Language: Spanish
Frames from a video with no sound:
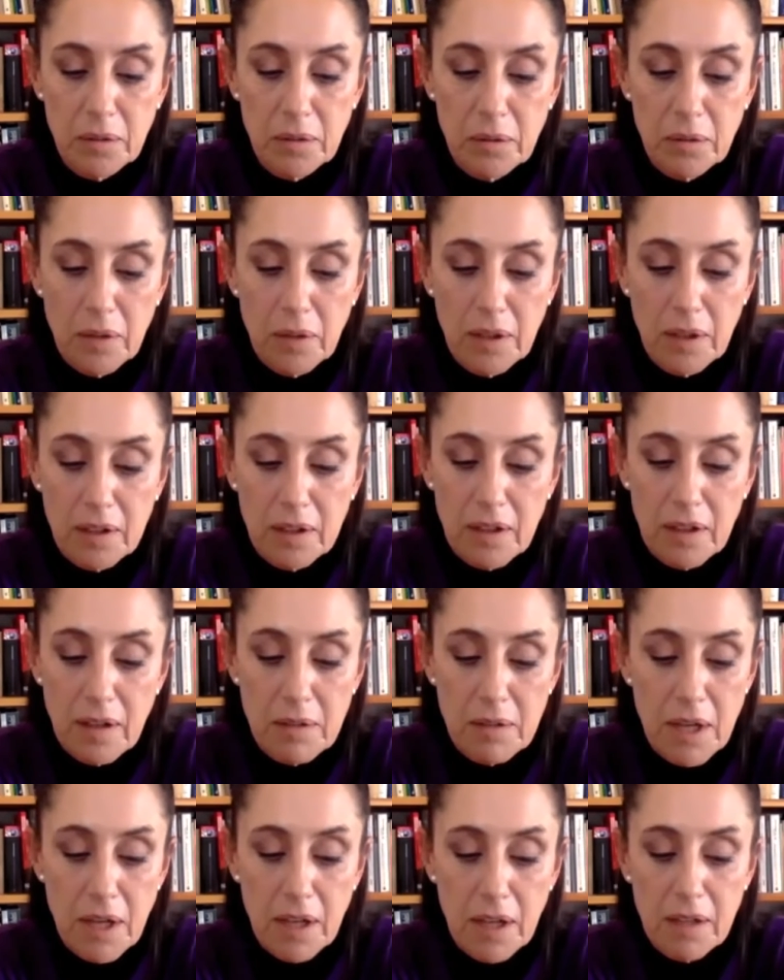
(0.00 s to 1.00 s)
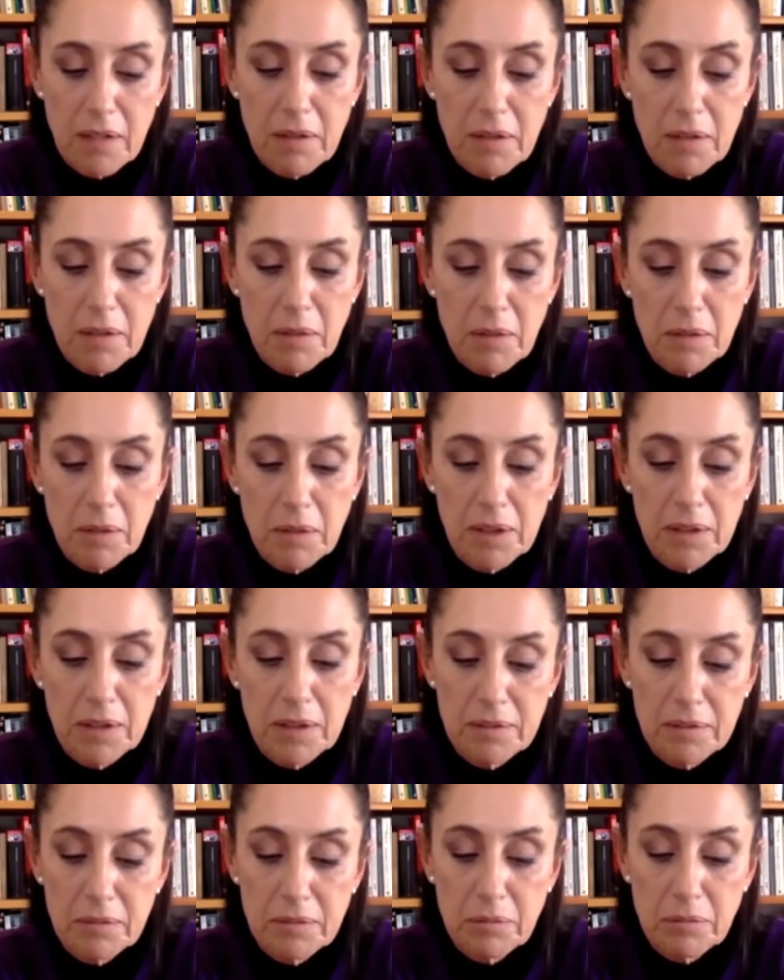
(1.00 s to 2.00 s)
yo creo que habría que ver más
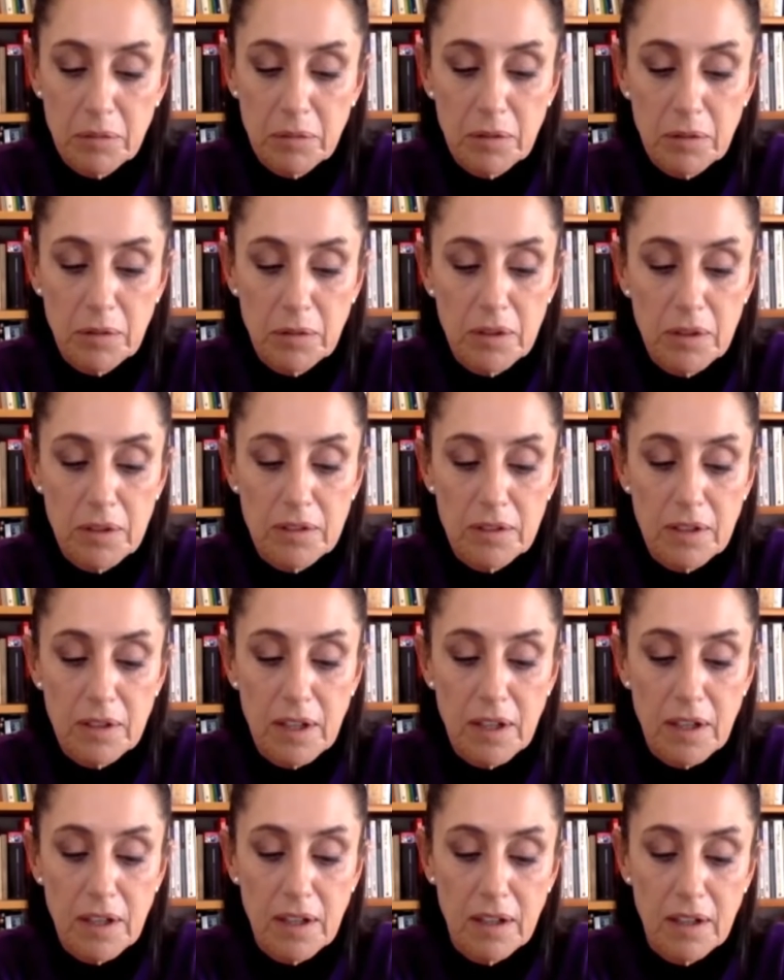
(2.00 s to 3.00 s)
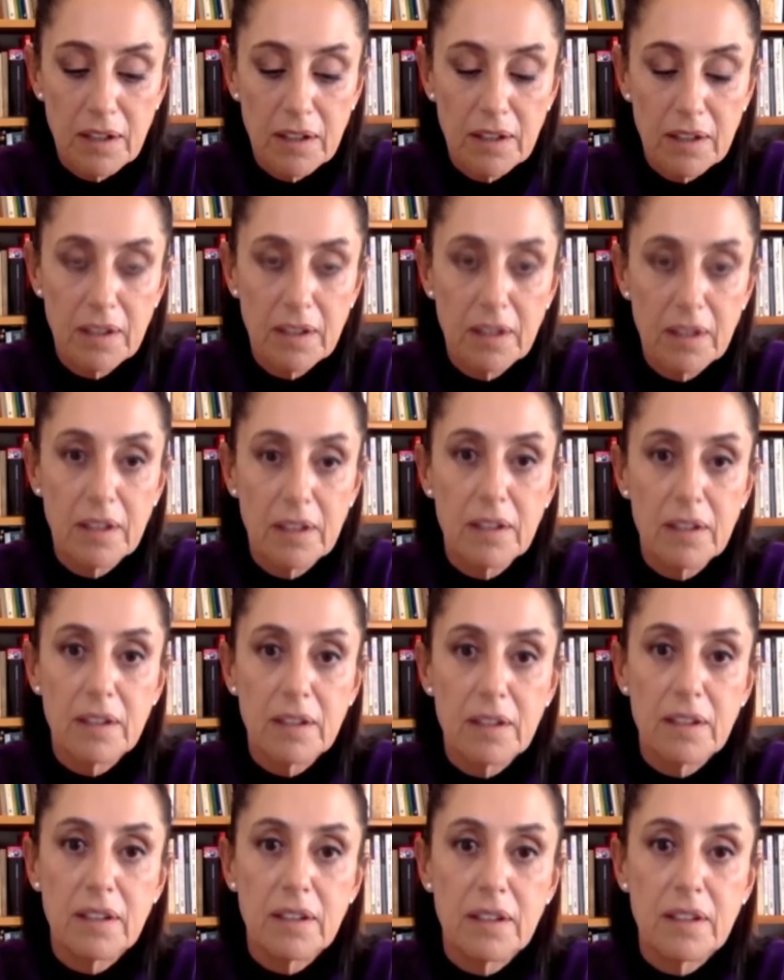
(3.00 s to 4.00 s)
bien pues dónde está
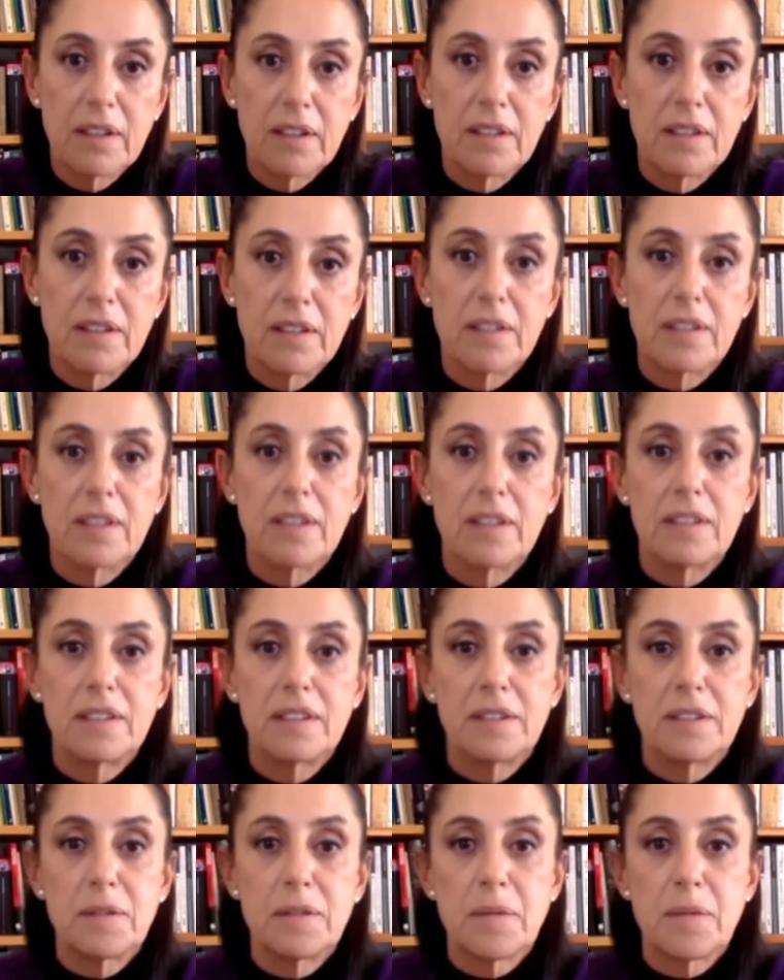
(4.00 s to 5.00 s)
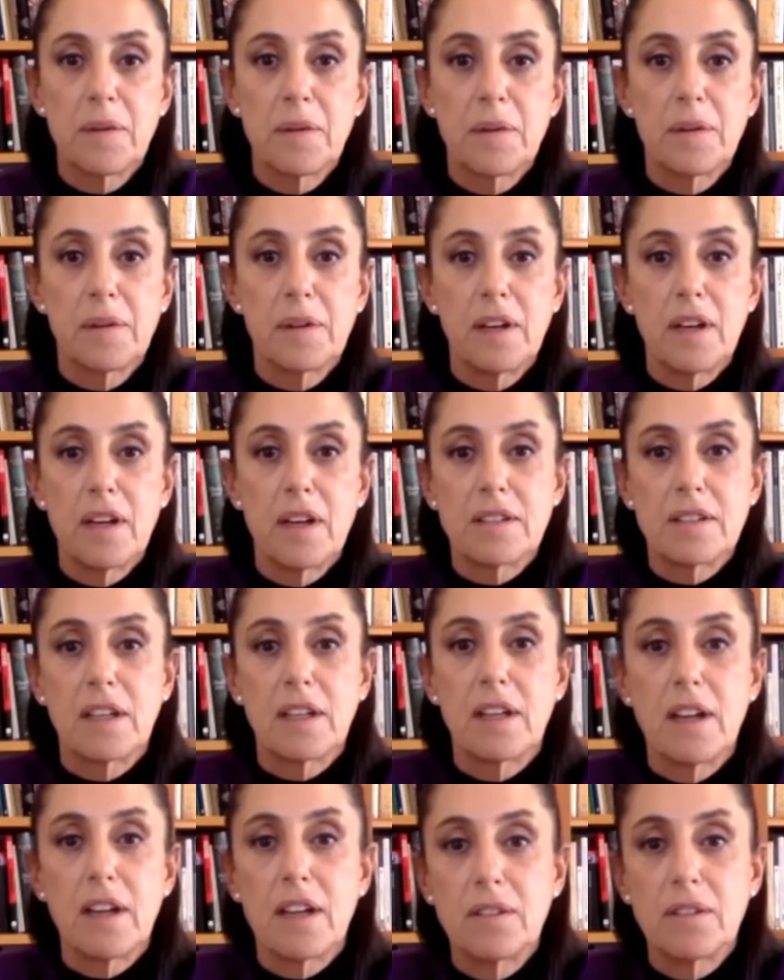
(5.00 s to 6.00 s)
eh,
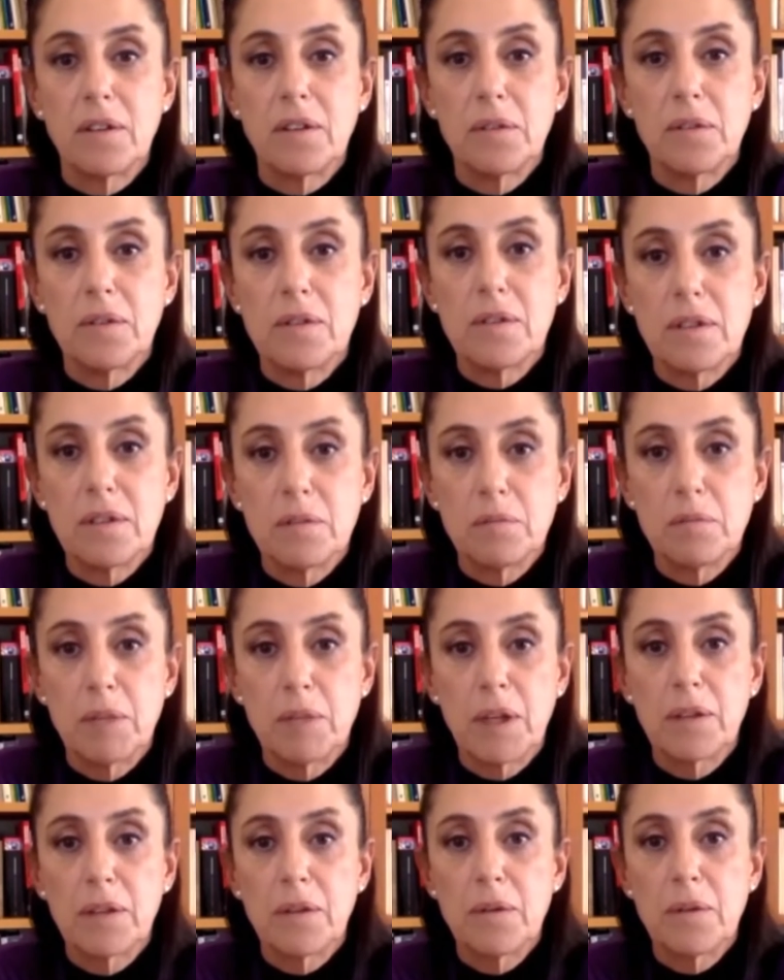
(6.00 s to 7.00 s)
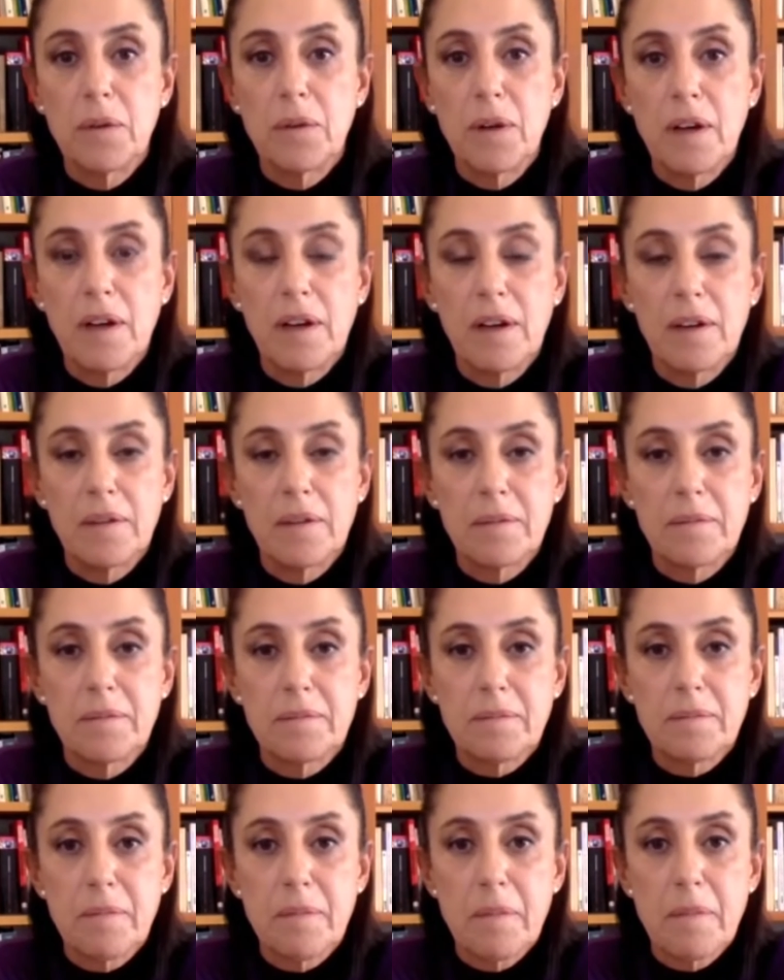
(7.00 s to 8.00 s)
las declaraciones respecto
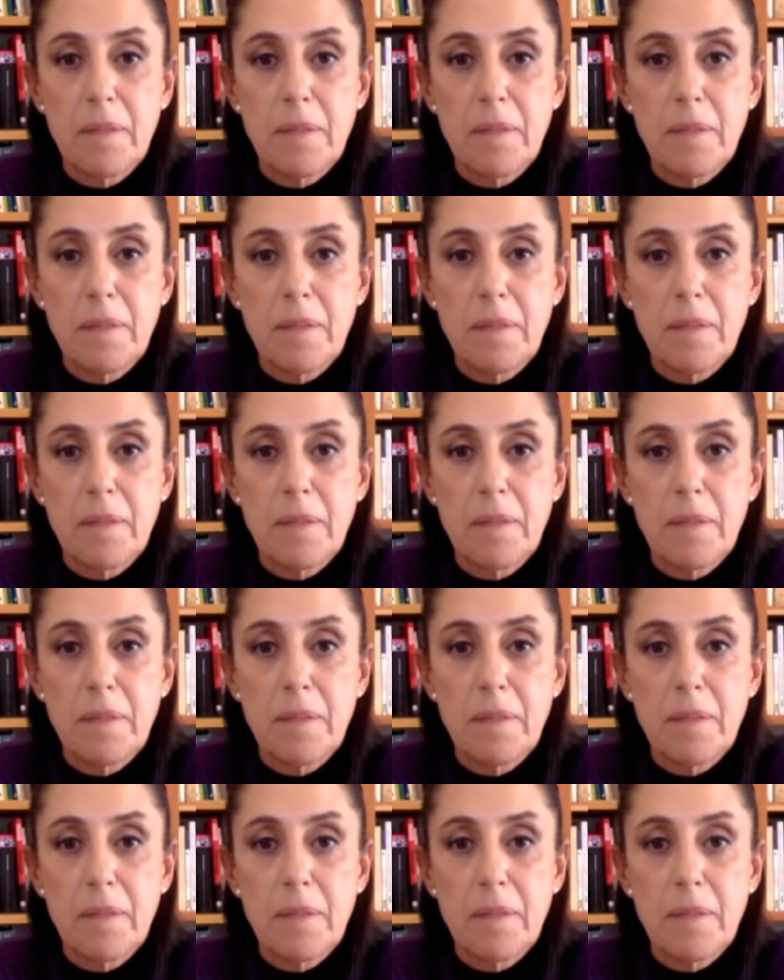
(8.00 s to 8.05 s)
a